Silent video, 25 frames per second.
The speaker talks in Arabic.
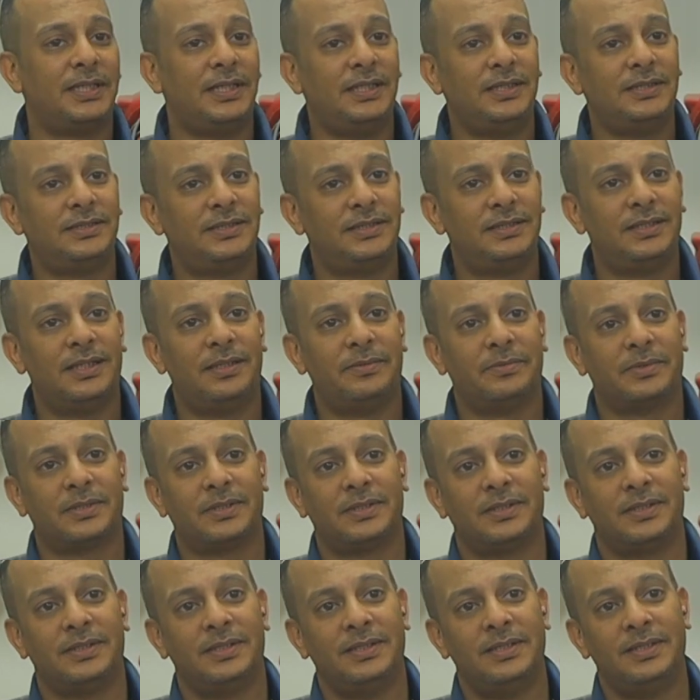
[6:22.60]
دليل قدامك
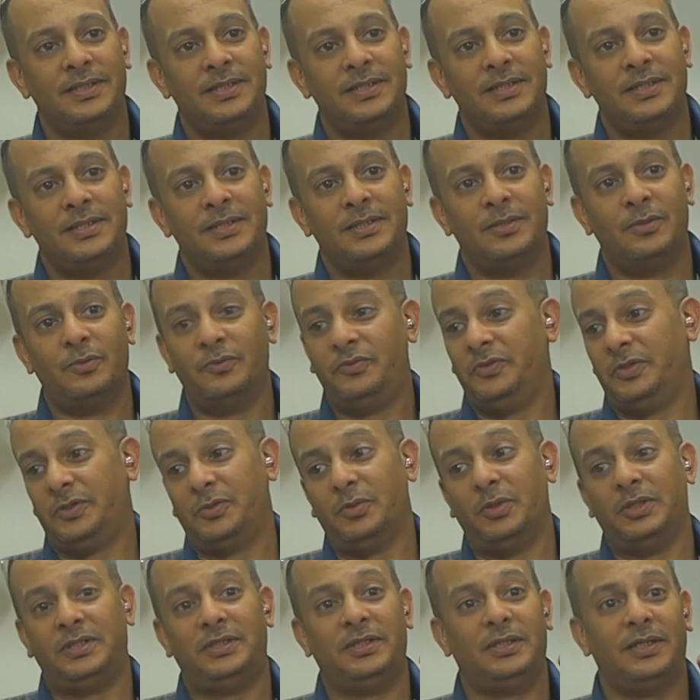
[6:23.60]
وفي
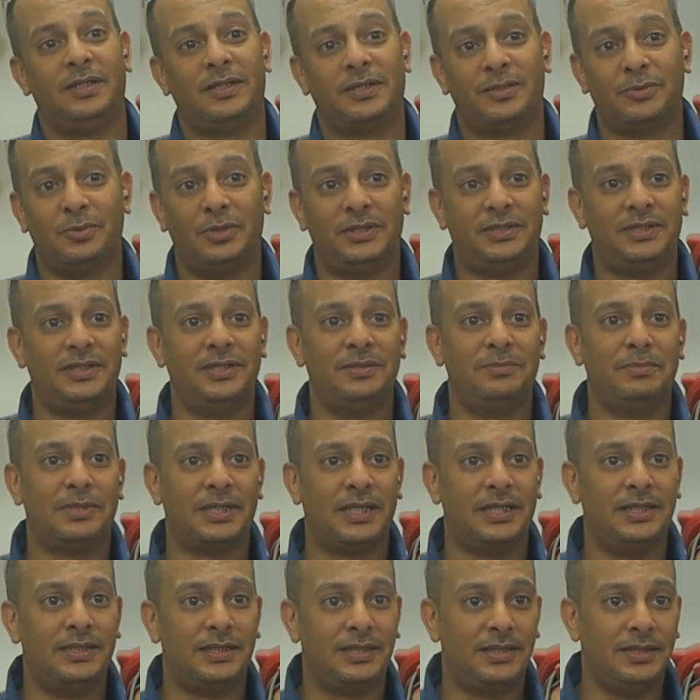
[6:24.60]
كويتي كويتيين
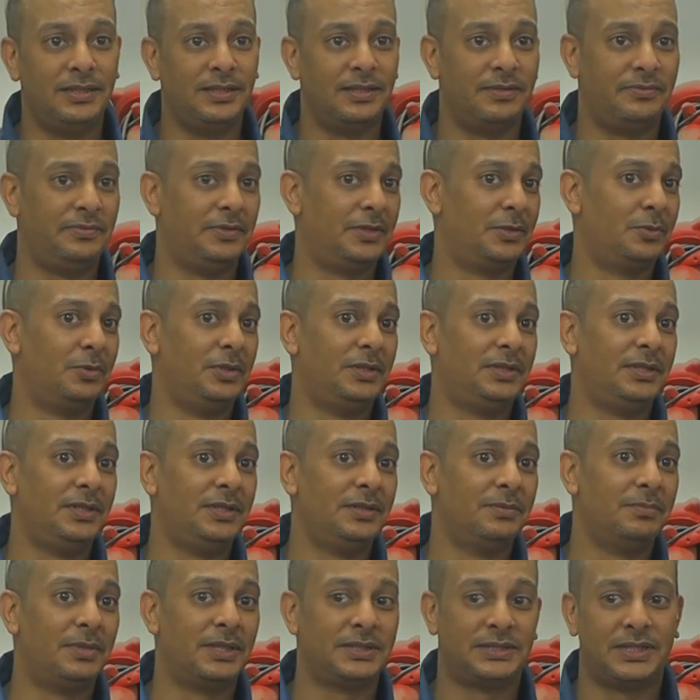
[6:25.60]
ميكانيكيه في
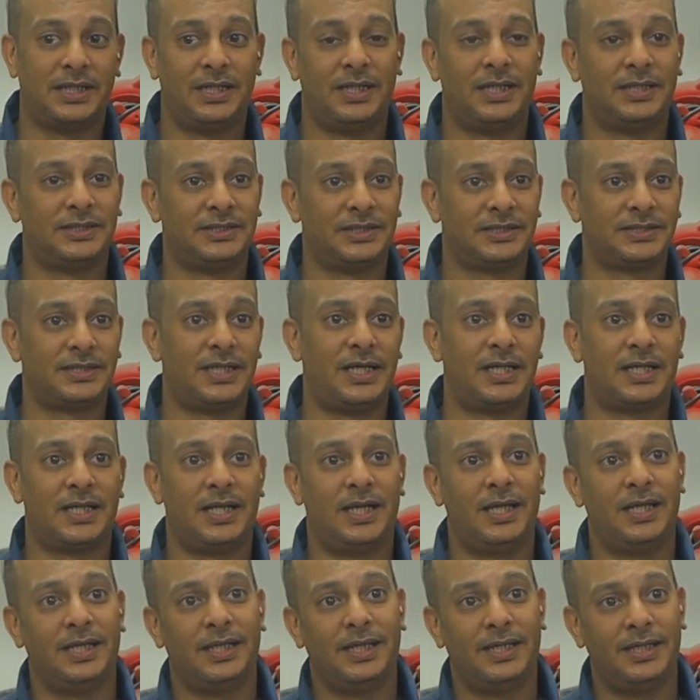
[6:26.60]
كويتيين ما شاء الله
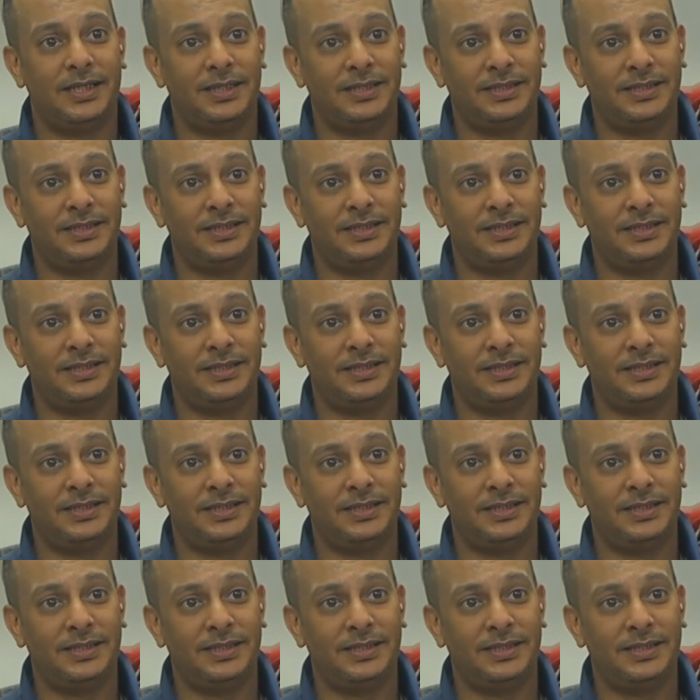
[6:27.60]
شطار